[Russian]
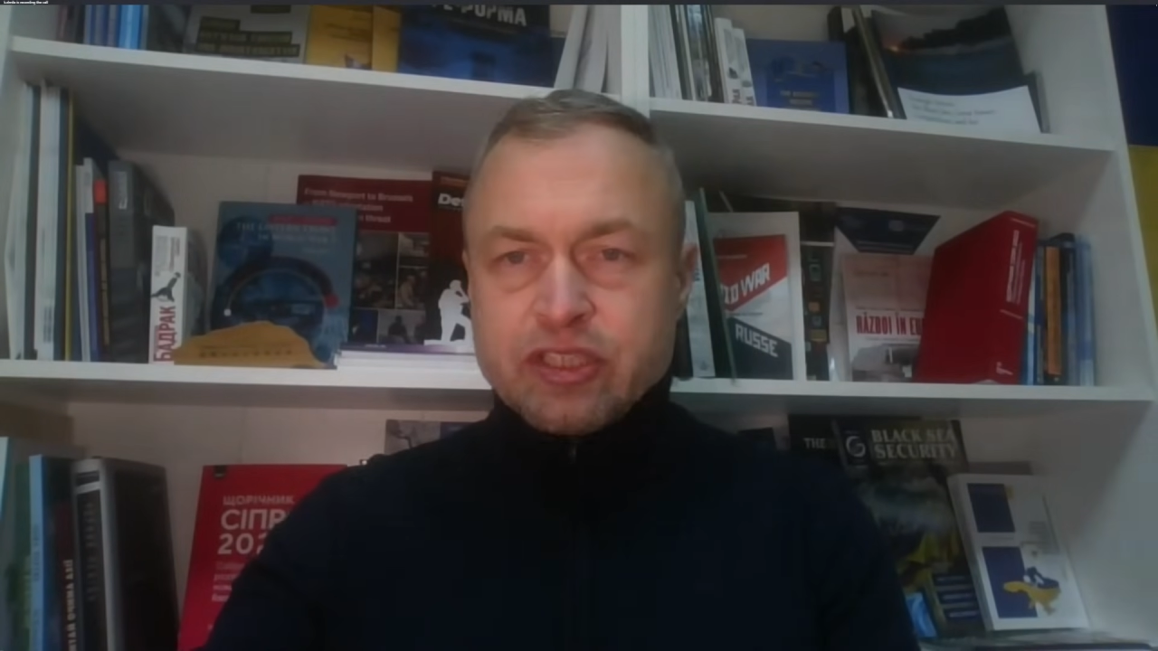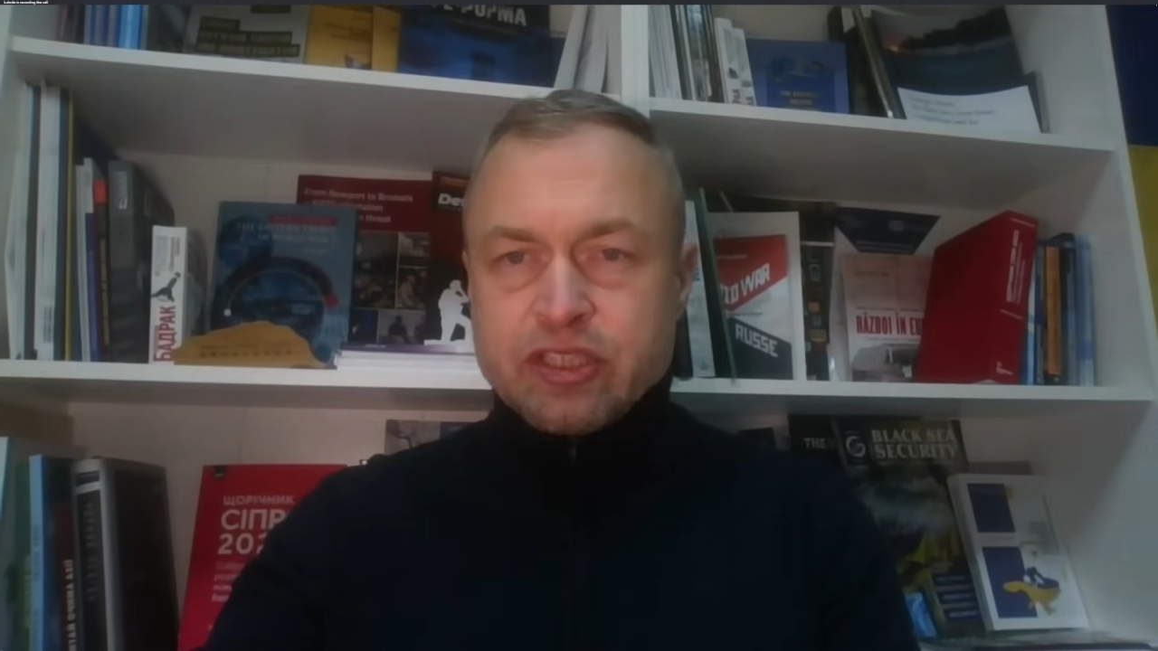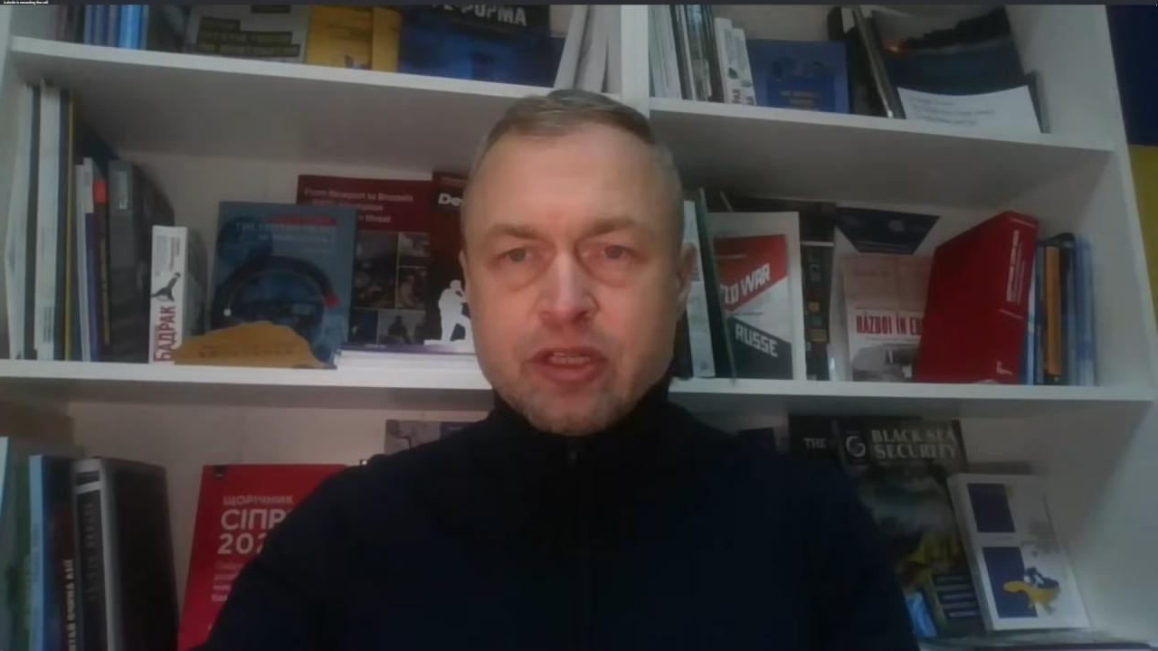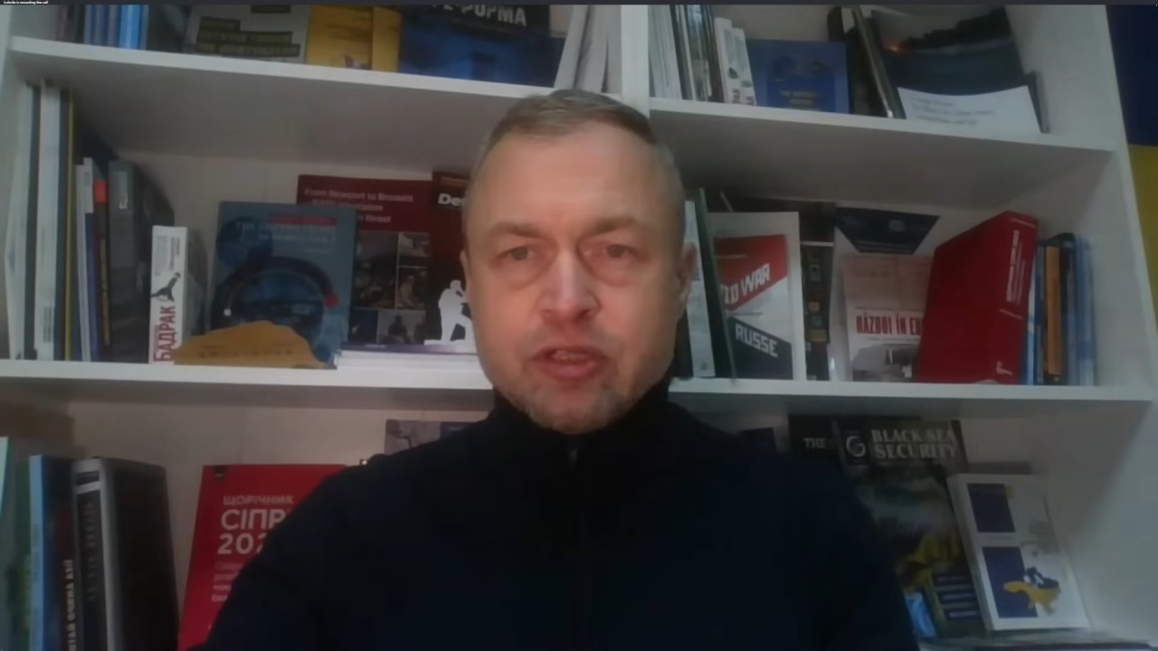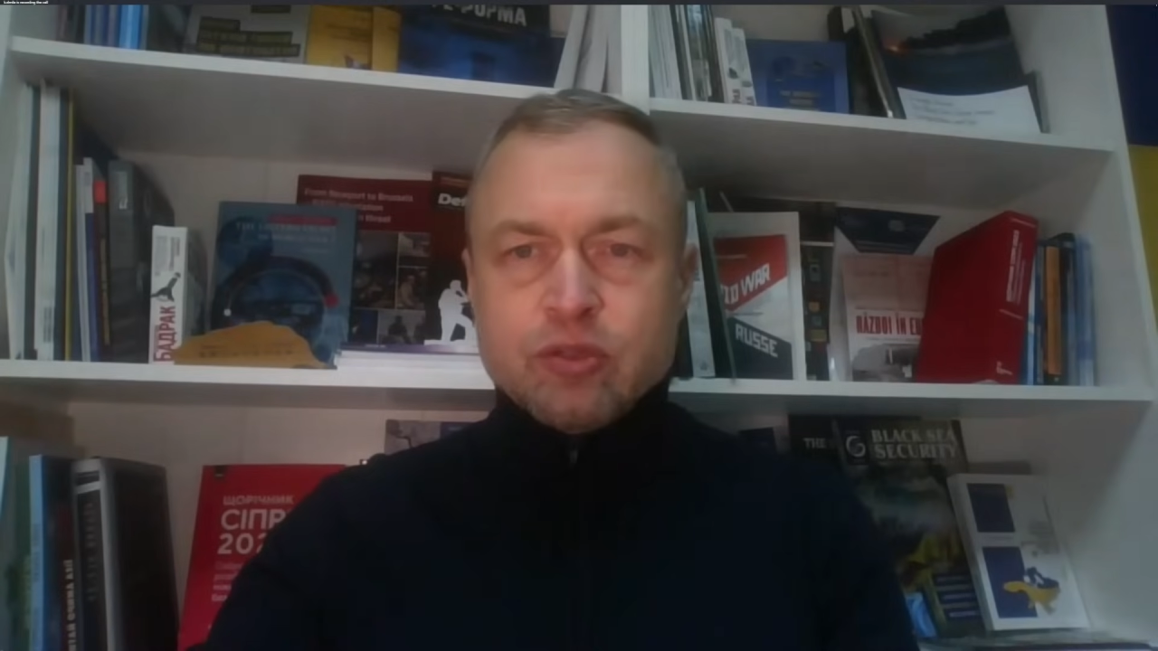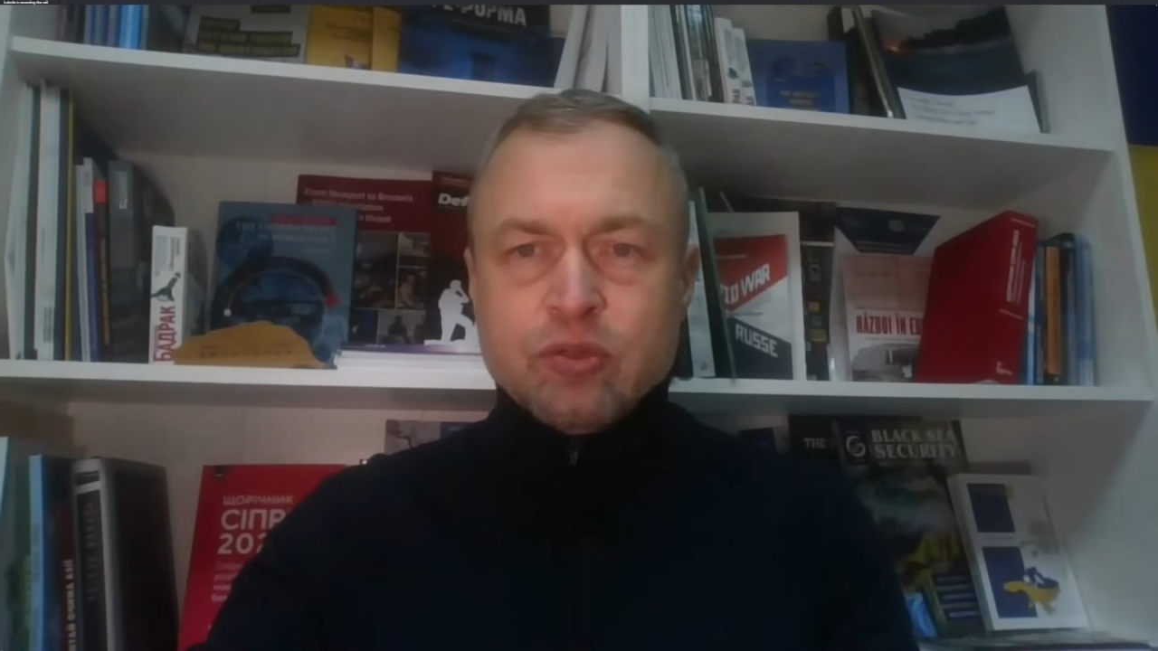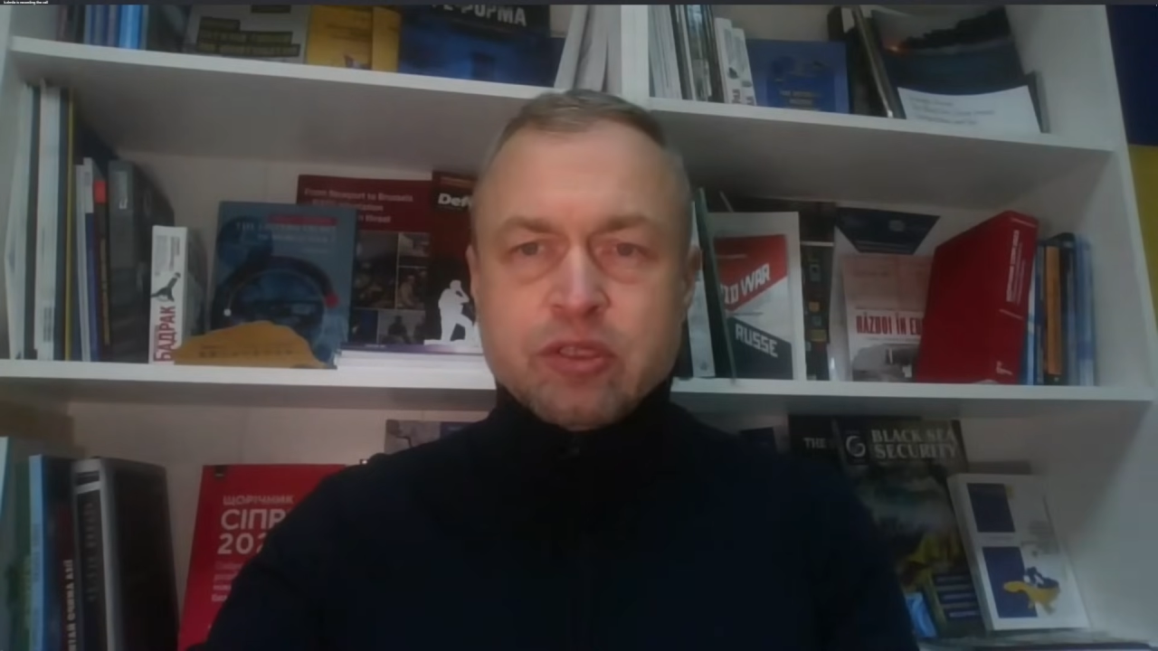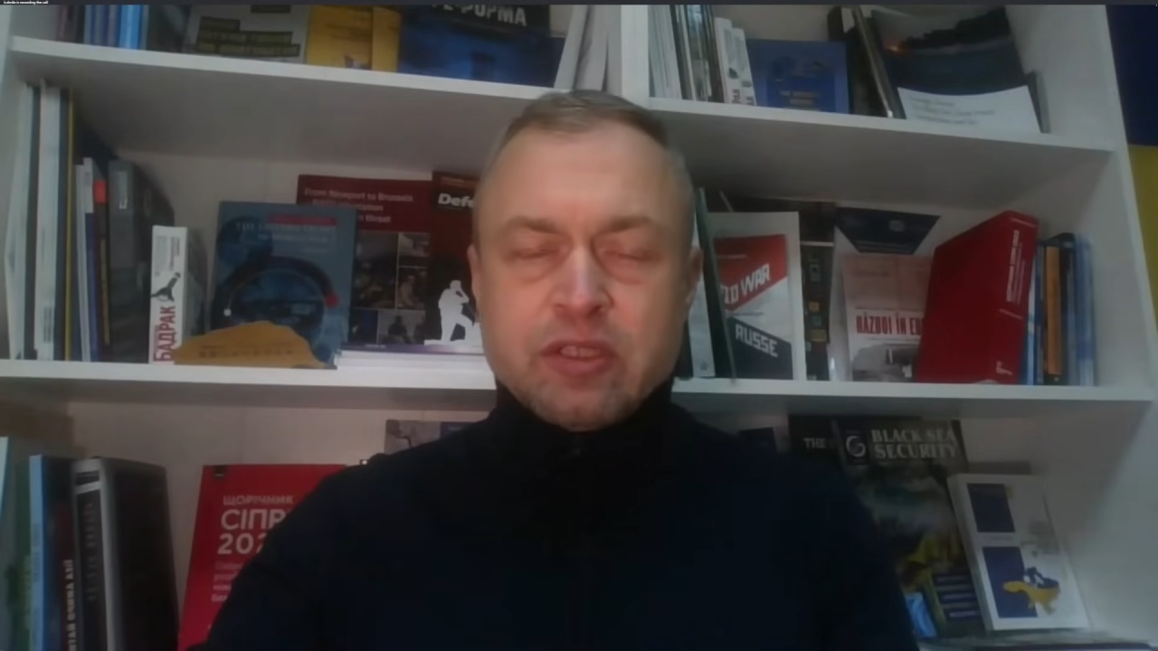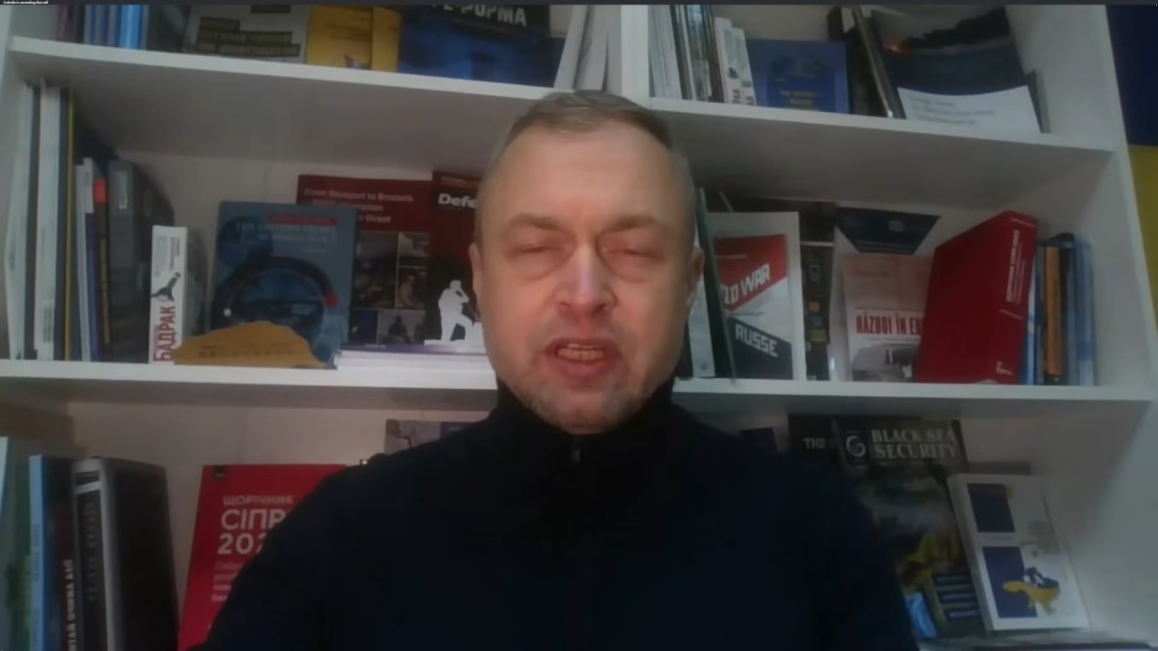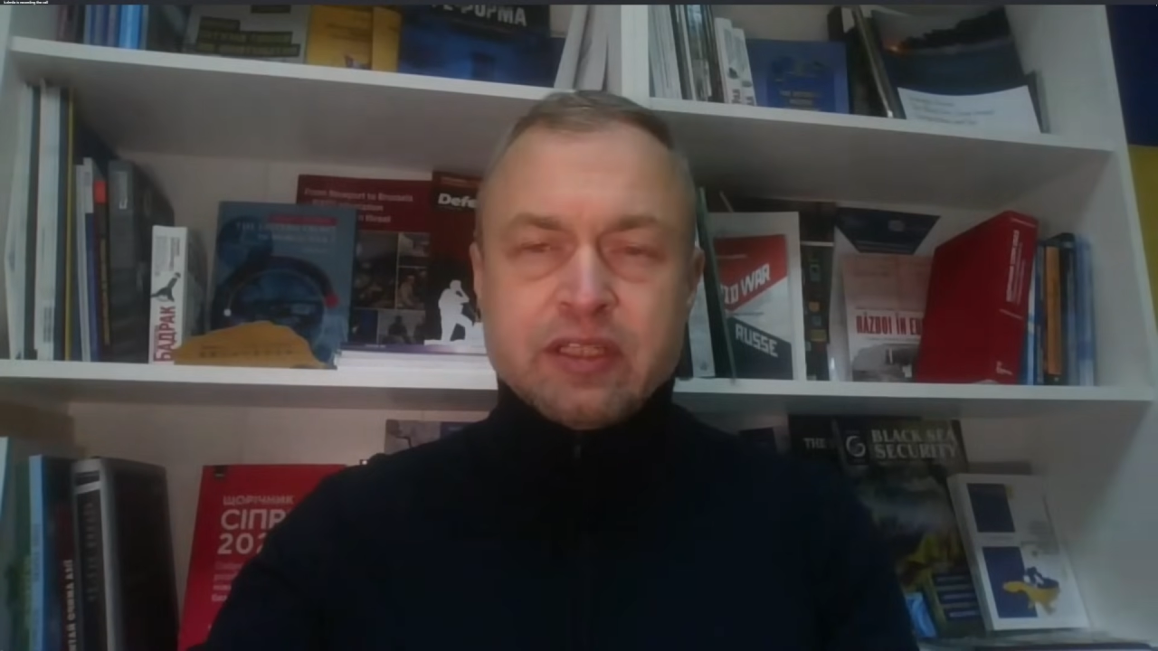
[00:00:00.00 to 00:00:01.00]
они не
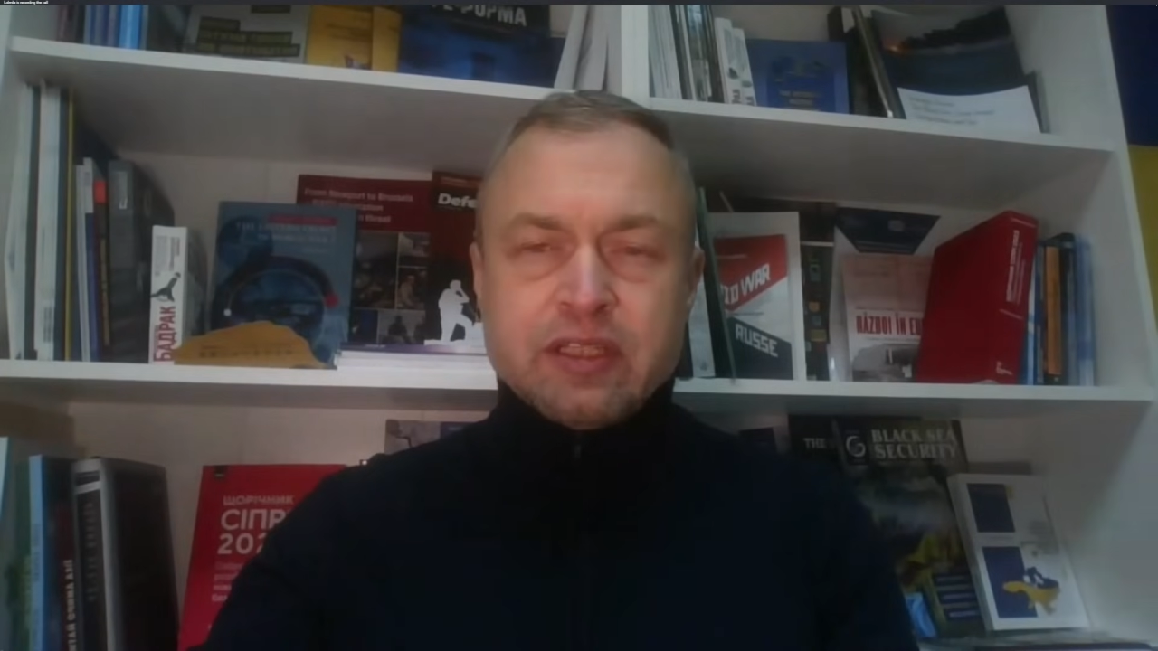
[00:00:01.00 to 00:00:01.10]
претендует.